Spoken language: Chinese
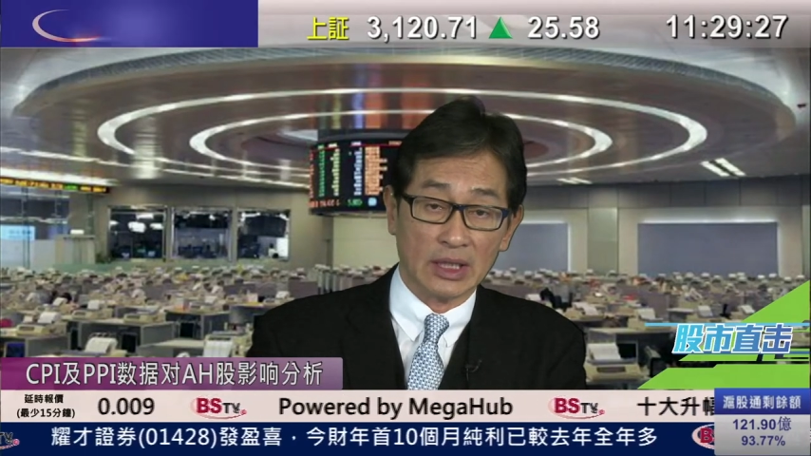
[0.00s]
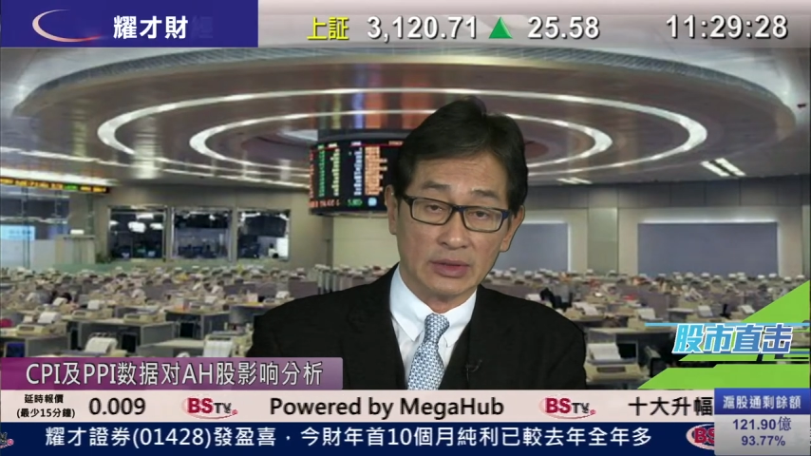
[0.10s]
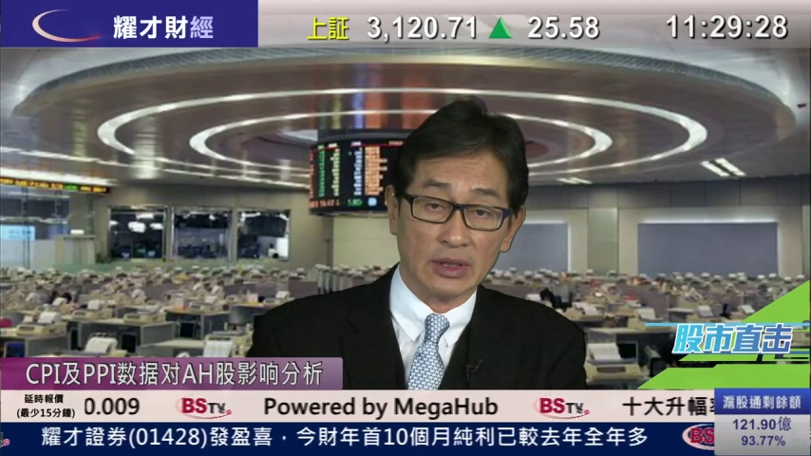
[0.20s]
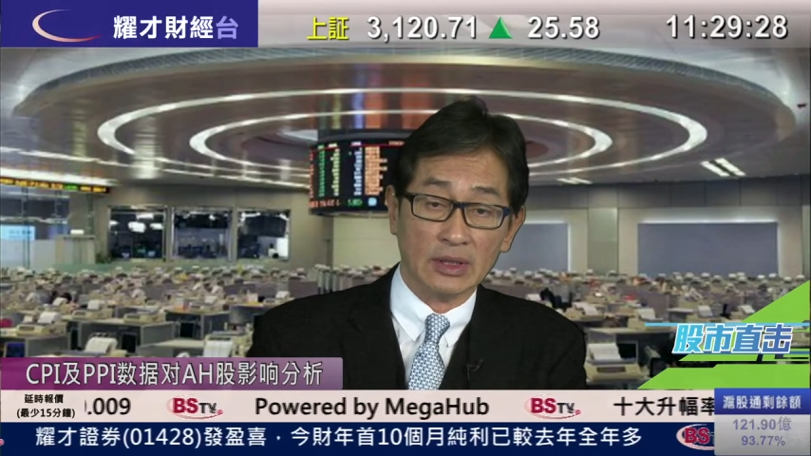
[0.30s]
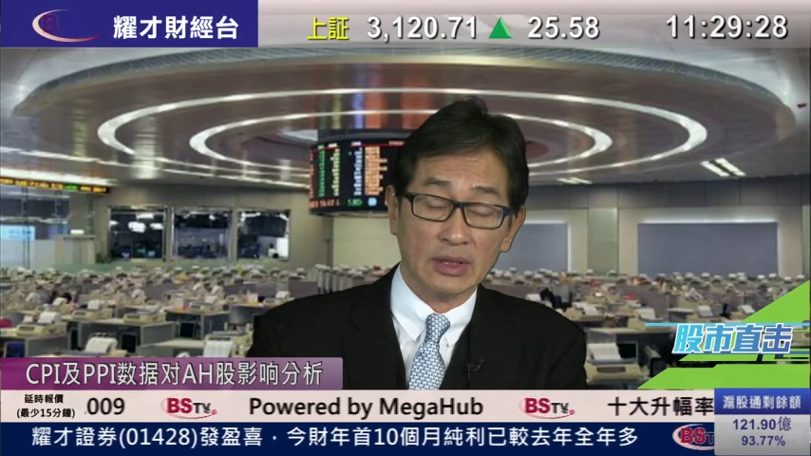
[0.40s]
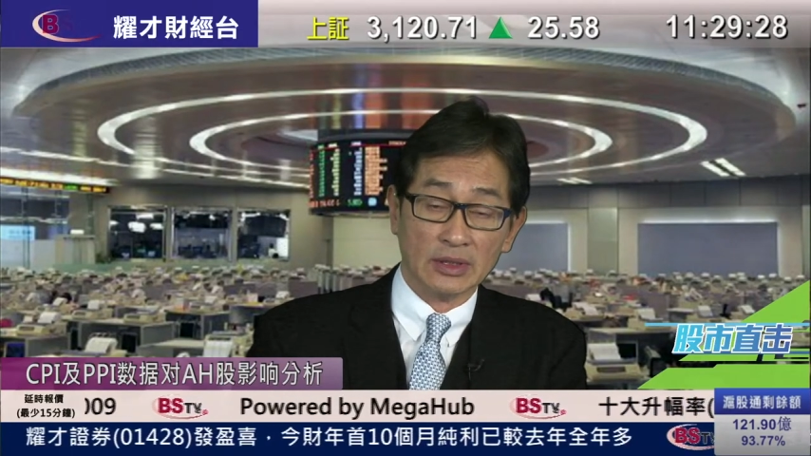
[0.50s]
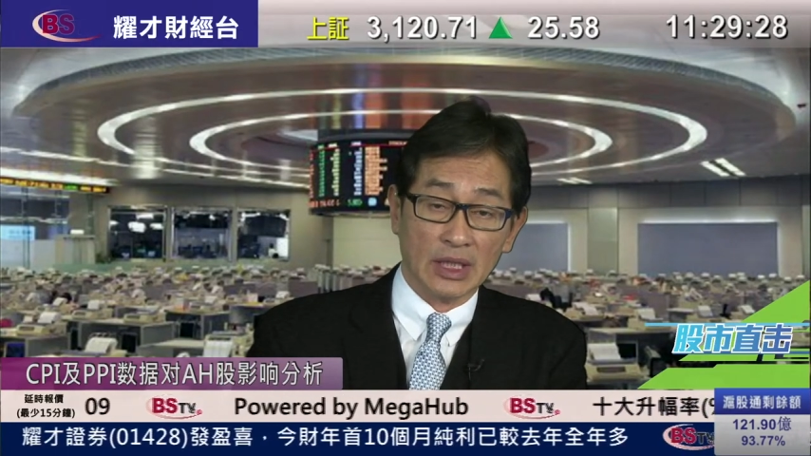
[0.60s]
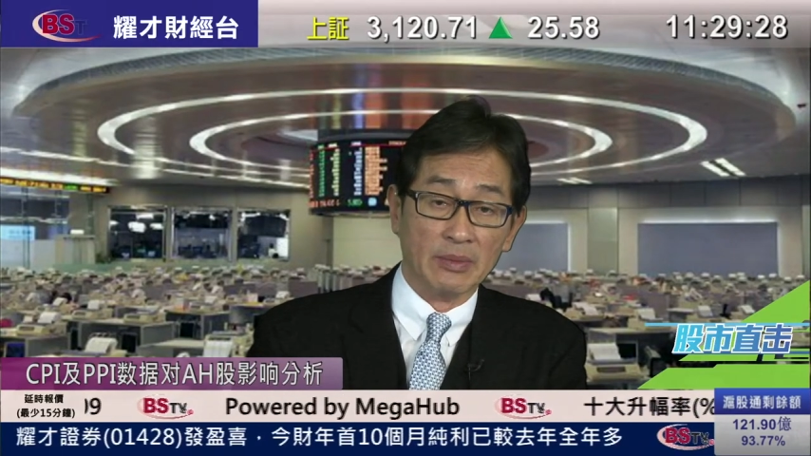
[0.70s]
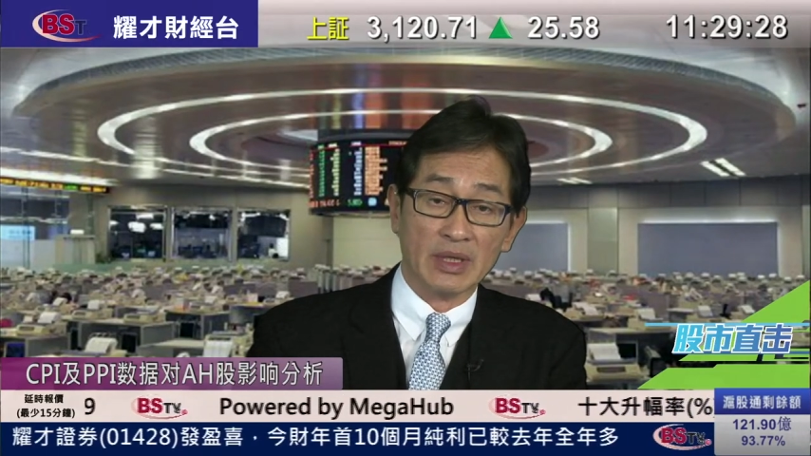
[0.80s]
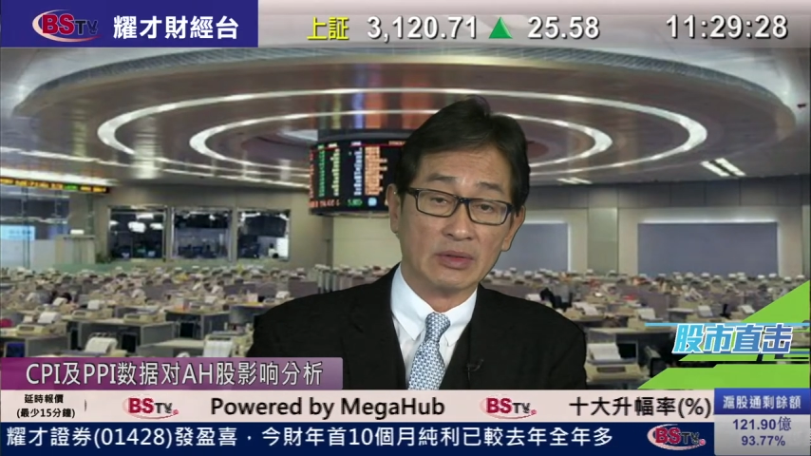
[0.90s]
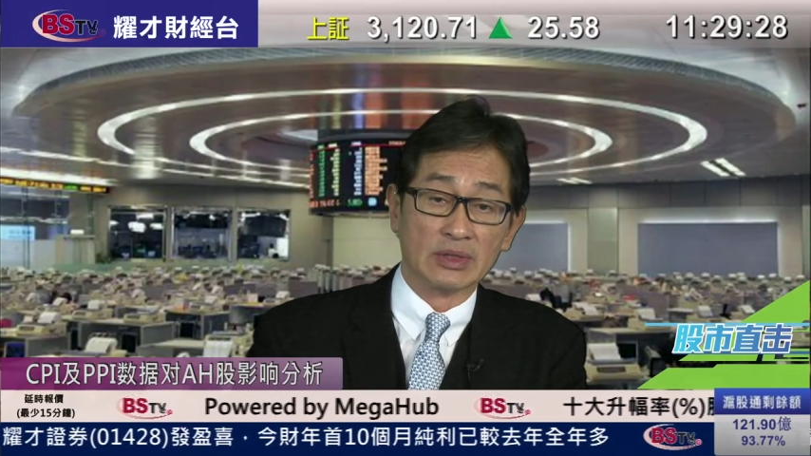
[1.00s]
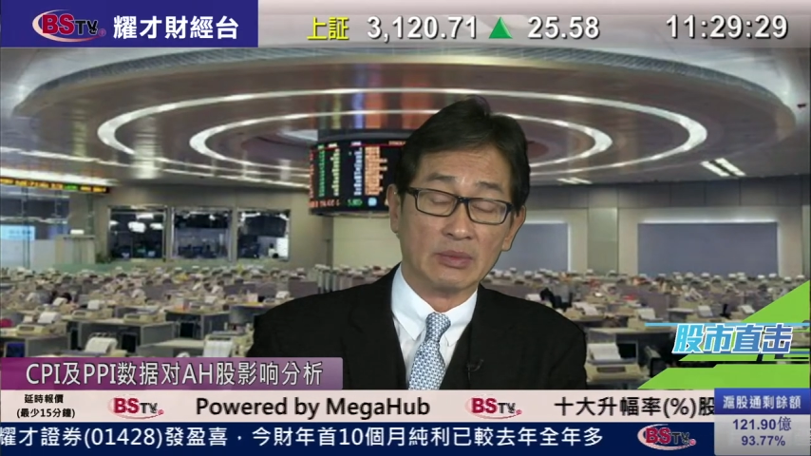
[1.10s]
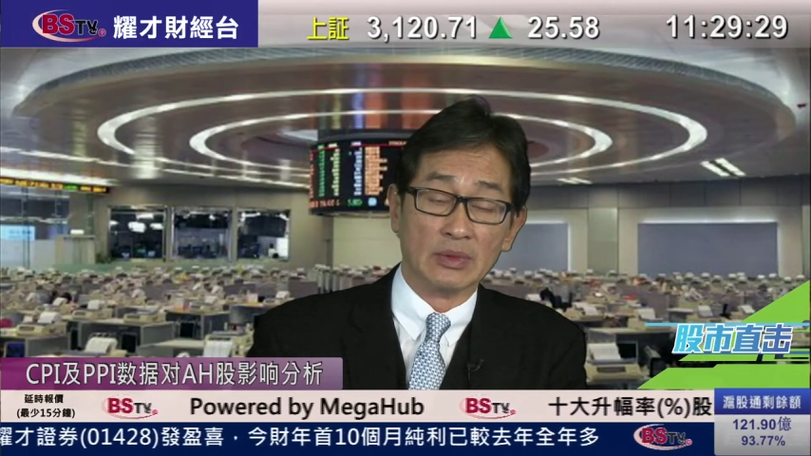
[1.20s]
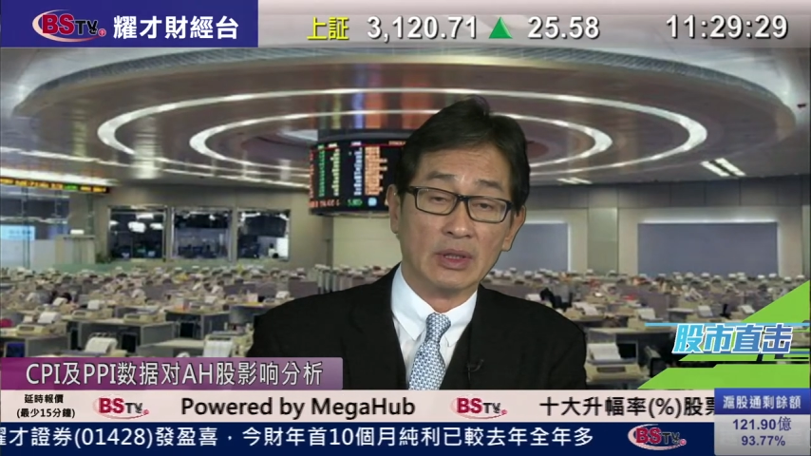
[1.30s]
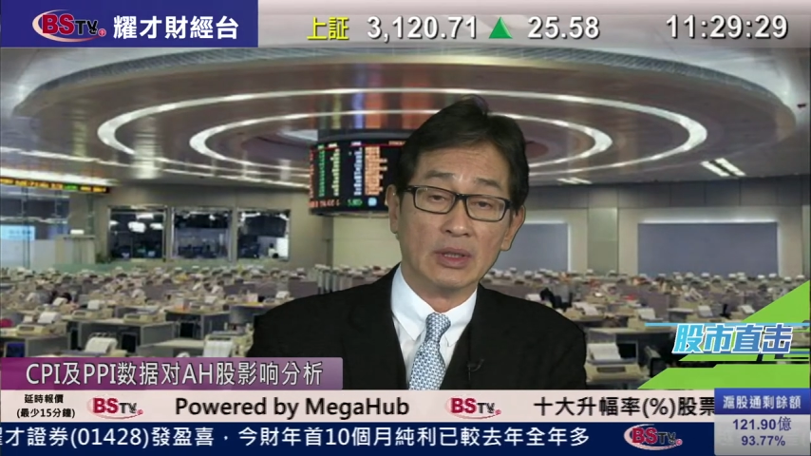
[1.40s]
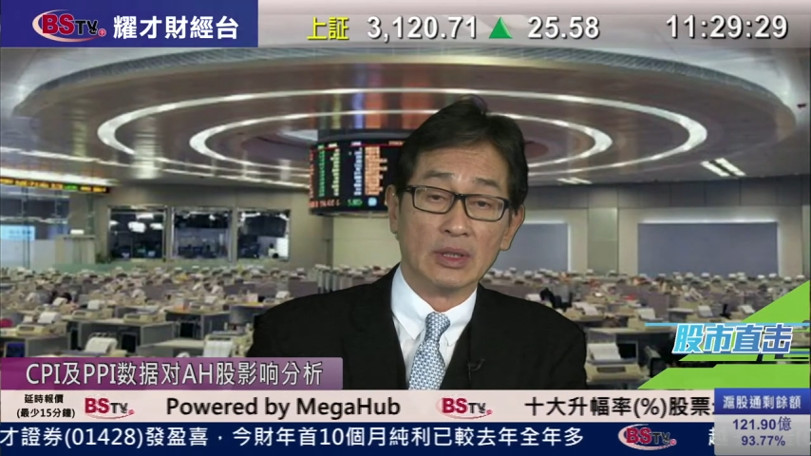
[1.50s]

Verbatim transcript: 说也没有什么